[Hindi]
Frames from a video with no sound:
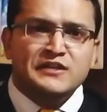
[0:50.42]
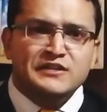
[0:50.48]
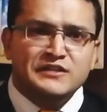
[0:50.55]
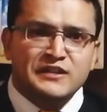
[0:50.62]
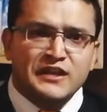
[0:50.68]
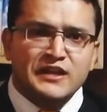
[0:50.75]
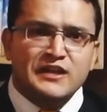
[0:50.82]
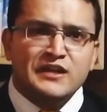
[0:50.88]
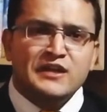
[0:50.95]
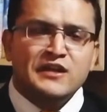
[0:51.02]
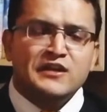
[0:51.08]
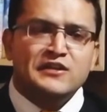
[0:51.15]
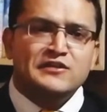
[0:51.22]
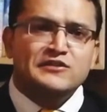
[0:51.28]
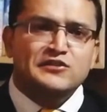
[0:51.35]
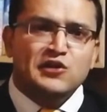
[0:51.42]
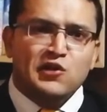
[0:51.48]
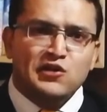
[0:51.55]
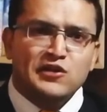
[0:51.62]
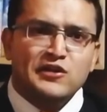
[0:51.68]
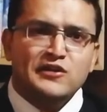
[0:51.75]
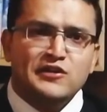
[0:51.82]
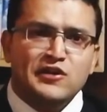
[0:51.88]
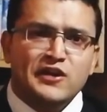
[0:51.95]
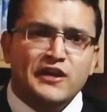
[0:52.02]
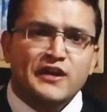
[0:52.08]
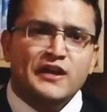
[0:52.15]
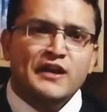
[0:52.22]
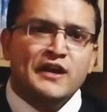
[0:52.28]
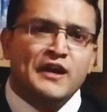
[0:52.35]
टिक डॉलर के
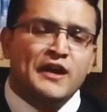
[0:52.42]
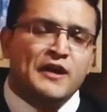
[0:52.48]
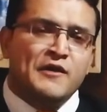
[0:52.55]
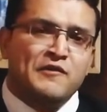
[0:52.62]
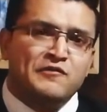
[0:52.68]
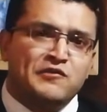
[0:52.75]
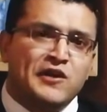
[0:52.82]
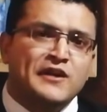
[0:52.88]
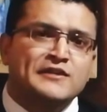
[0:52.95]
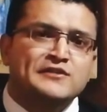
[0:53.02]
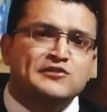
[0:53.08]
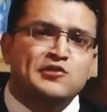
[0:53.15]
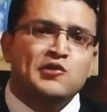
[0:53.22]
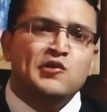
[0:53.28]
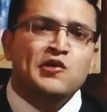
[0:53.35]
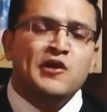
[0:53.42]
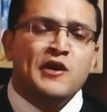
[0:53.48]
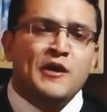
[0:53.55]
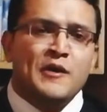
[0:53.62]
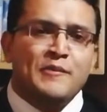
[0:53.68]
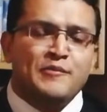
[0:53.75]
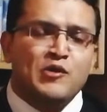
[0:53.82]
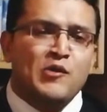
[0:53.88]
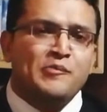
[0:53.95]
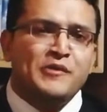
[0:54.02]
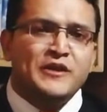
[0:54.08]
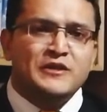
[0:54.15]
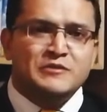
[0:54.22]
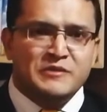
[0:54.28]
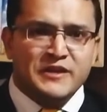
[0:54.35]
वर्ड्स को प्रॉपर
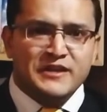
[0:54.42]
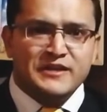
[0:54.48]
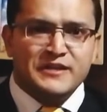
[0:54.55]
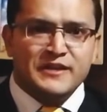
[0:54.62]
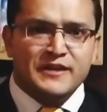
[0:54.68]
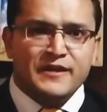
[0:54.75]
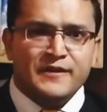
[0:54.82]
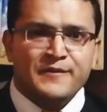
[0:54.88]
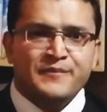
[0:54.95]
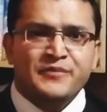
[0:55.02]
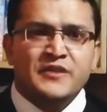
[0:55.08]
एक्सप्लेन किया